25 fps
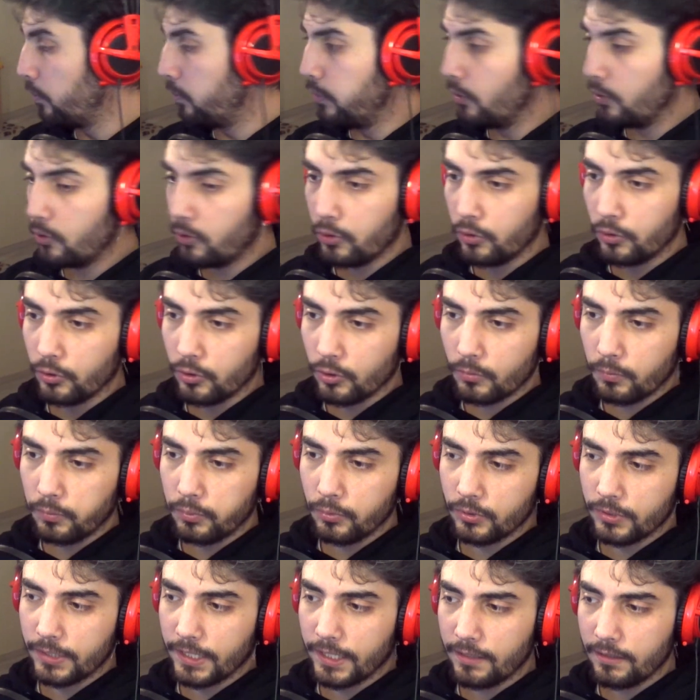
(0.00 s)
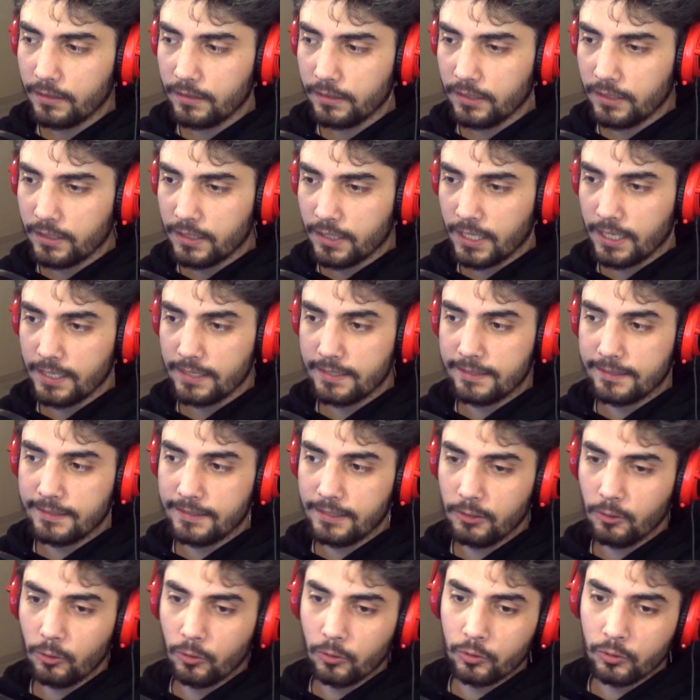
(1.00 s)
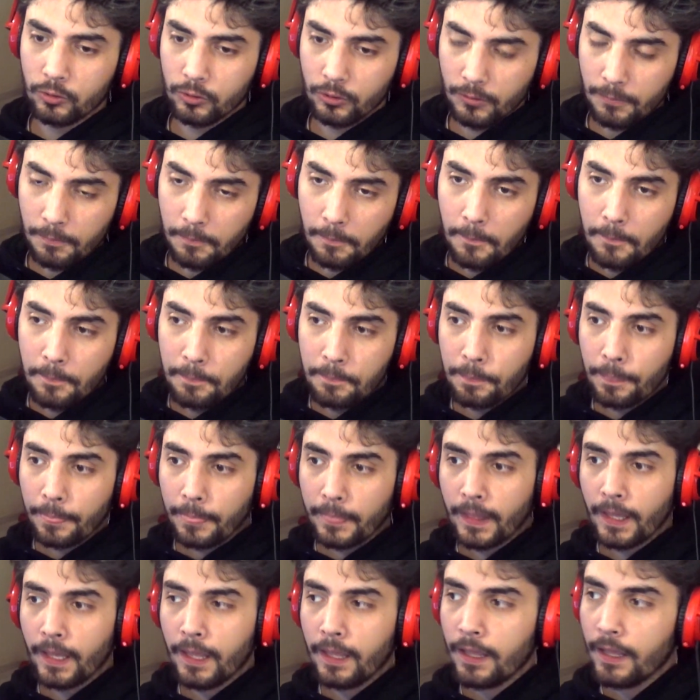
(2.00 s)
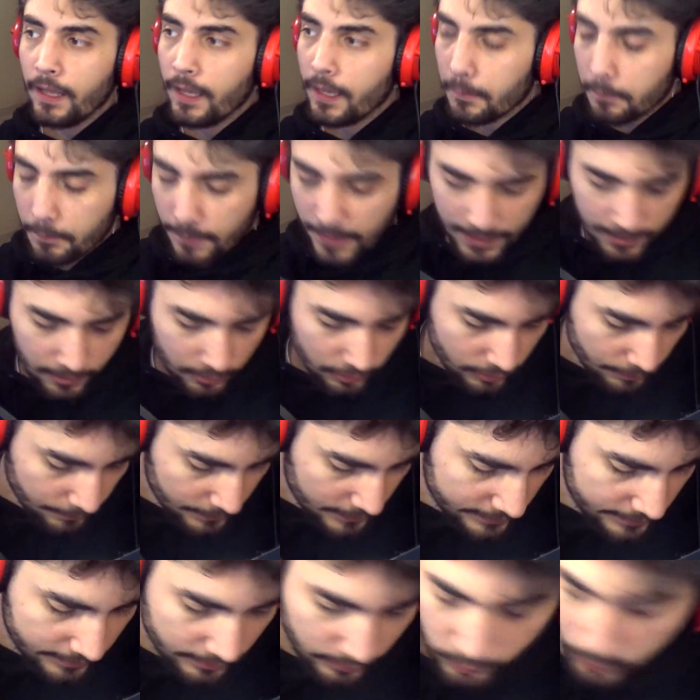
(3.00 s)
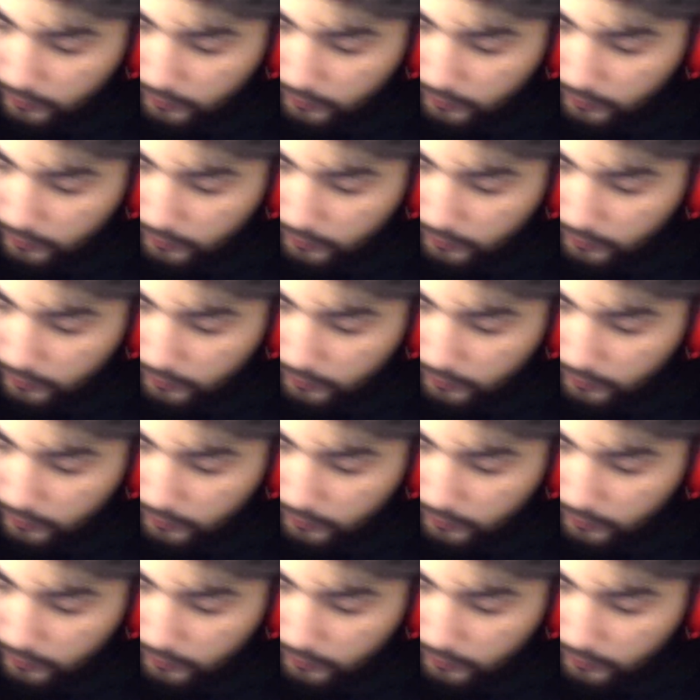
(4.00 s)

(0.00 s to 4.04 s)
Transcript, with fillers: bugünlük burada kesiyorum. Biliyorum kısa